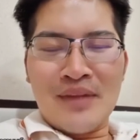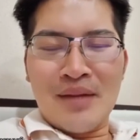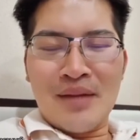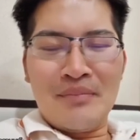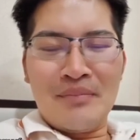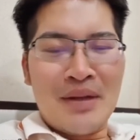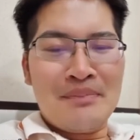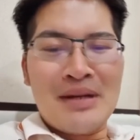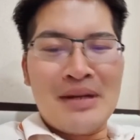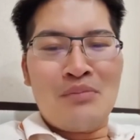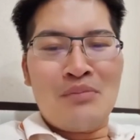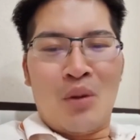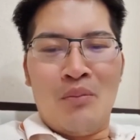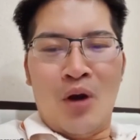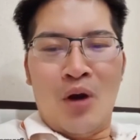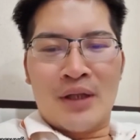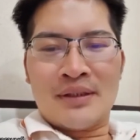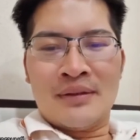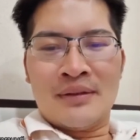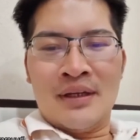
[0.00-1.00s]
เป็นเพื่อนผมหม
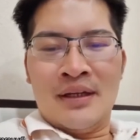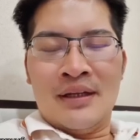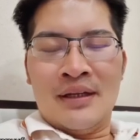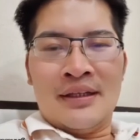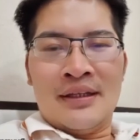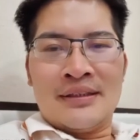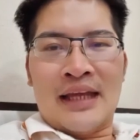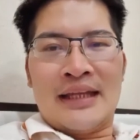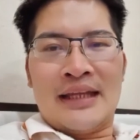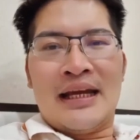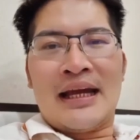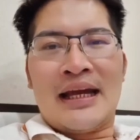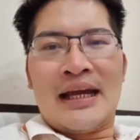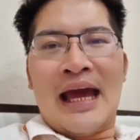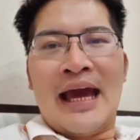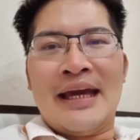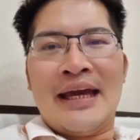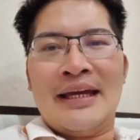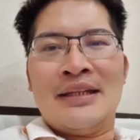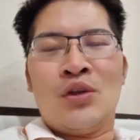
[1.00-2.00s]
ดแต่ถ้าใคร
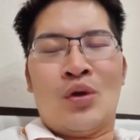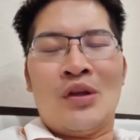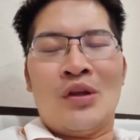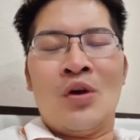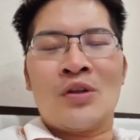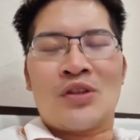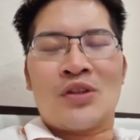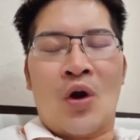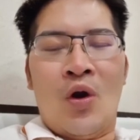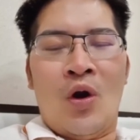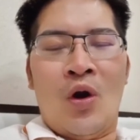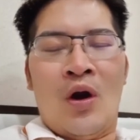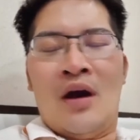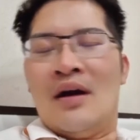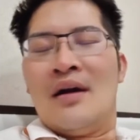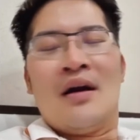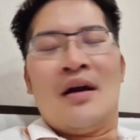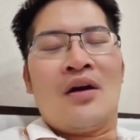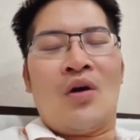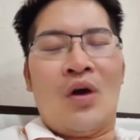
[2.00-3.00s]
หนุนลุงตู่
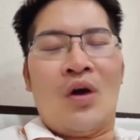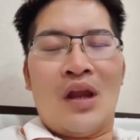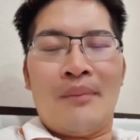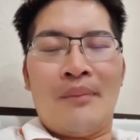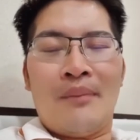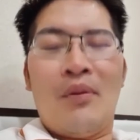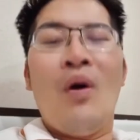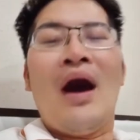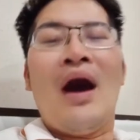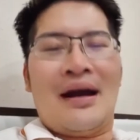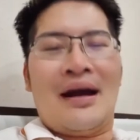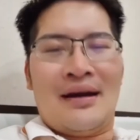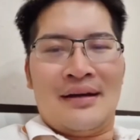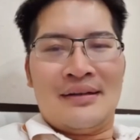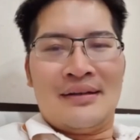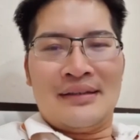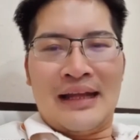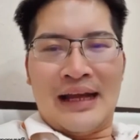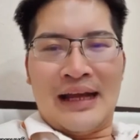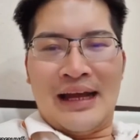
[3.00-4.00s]
คนละพวก
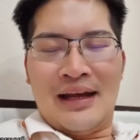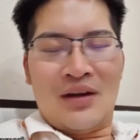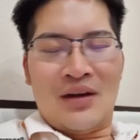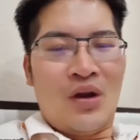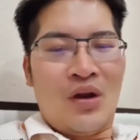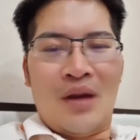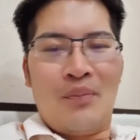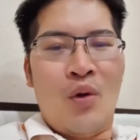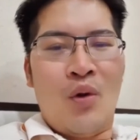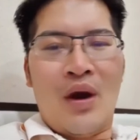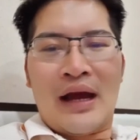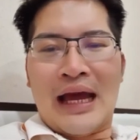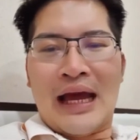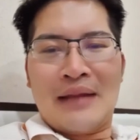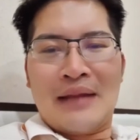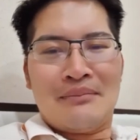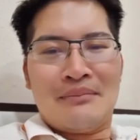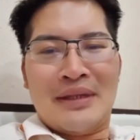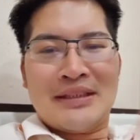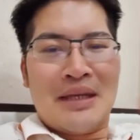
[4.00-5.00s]
นะครับคนละพวกกัน
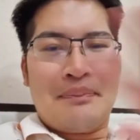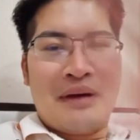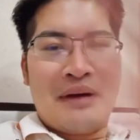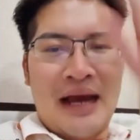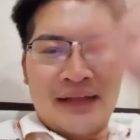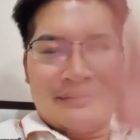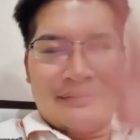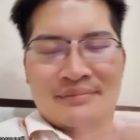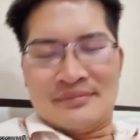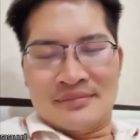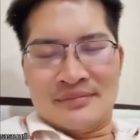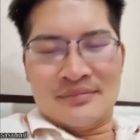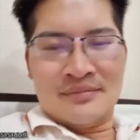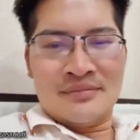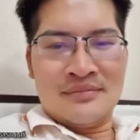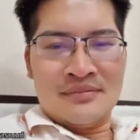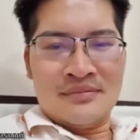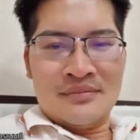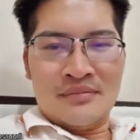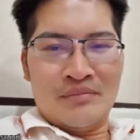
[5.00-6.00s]
ไม่ใช่เพื่อน
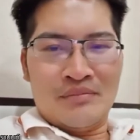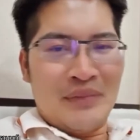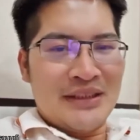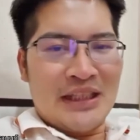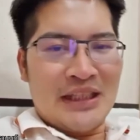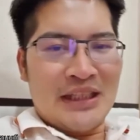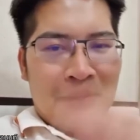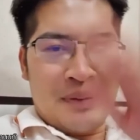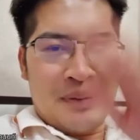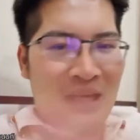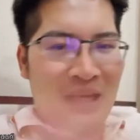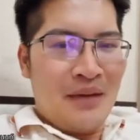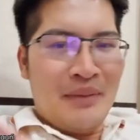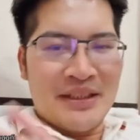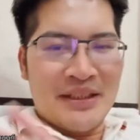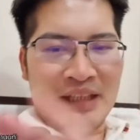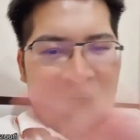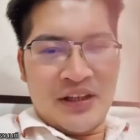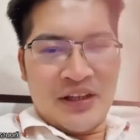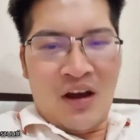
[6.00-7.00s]
ไม่ใช่พี่ไม่
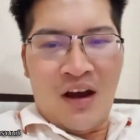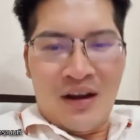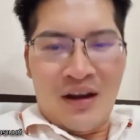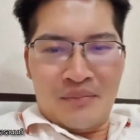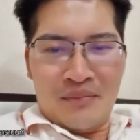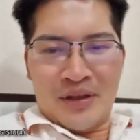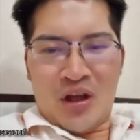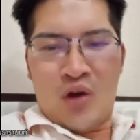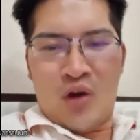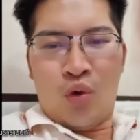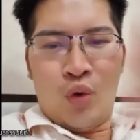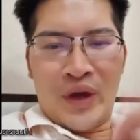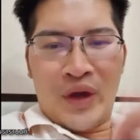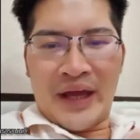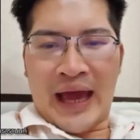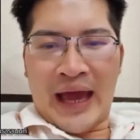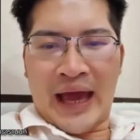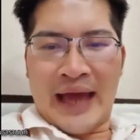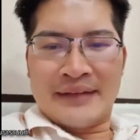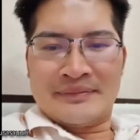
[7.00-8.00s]
ใช่น้องไม่ต้องคุย
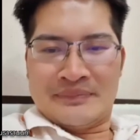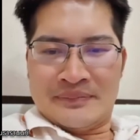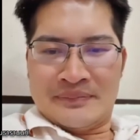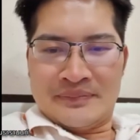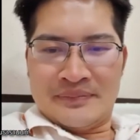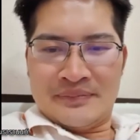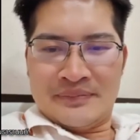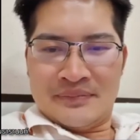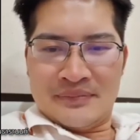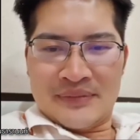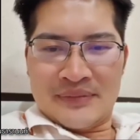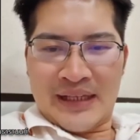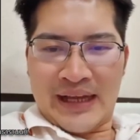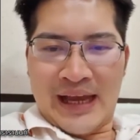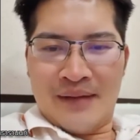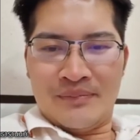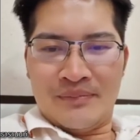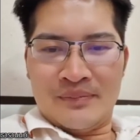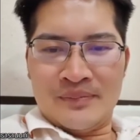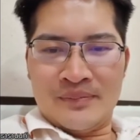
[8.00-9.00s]
กันนะครับ